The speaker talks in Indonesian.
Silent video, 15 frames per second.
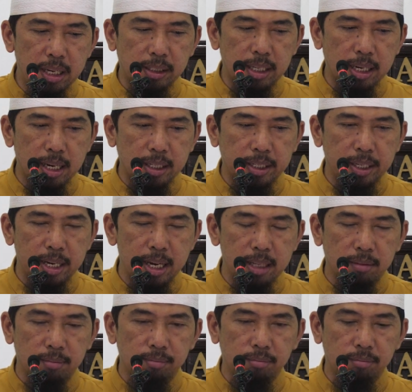di antara
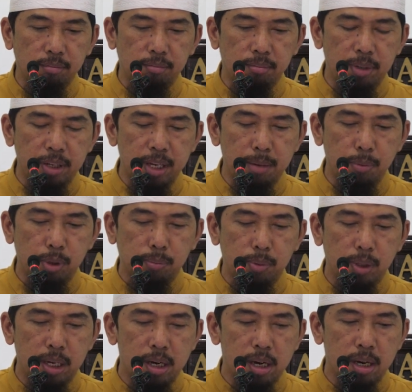kiat
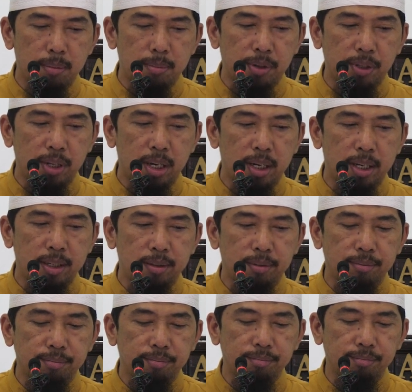menyambut bulan
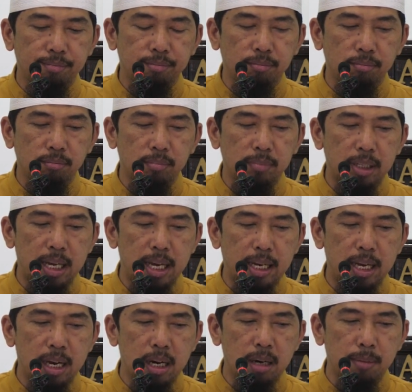Ramadan
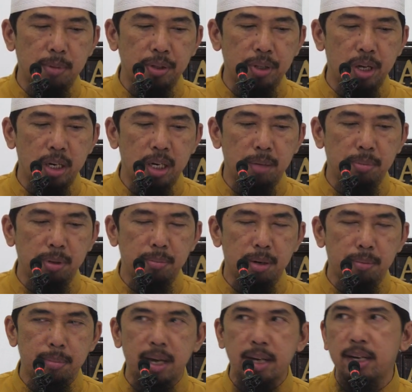agar Ramadan lebih
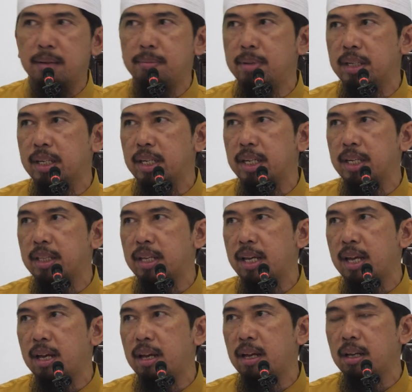bermakna bagi
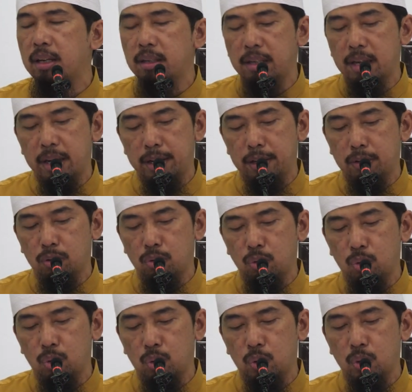kita
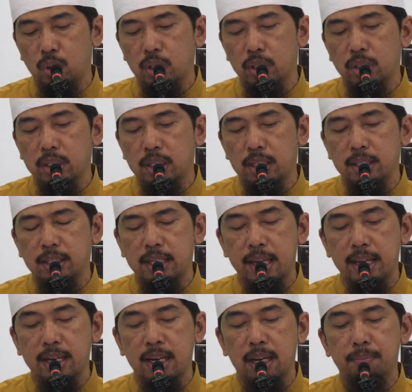yaitu
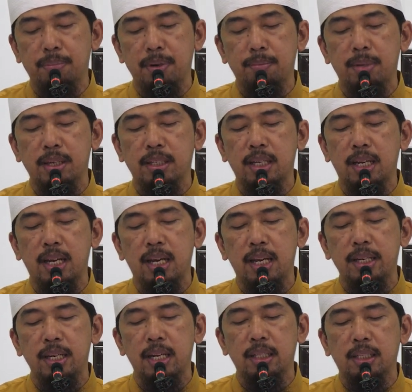selesaikan
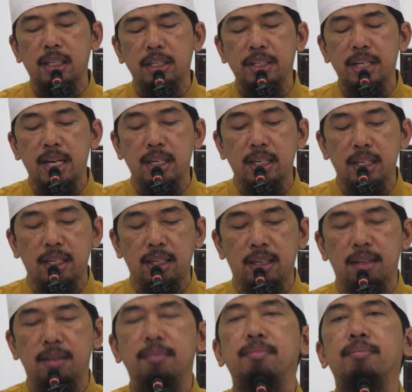permasalahan yang
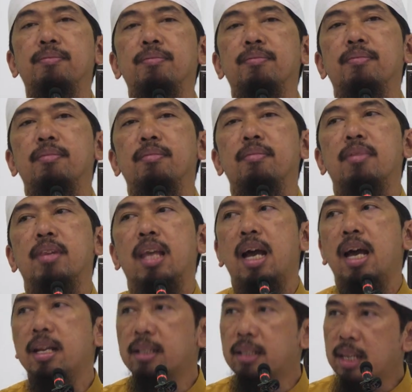terjadi
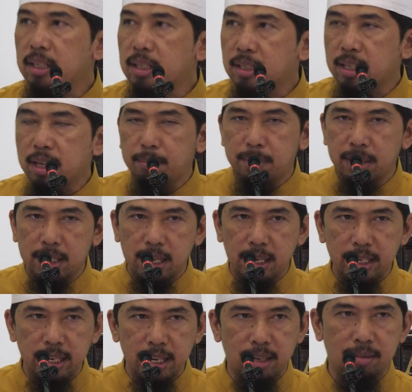antar sesama
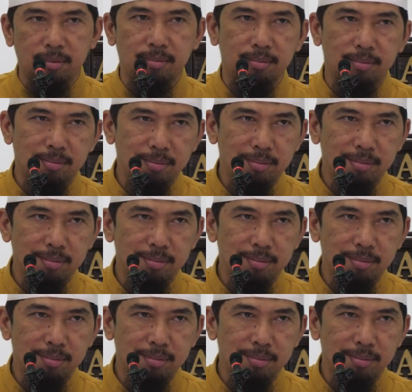kalian.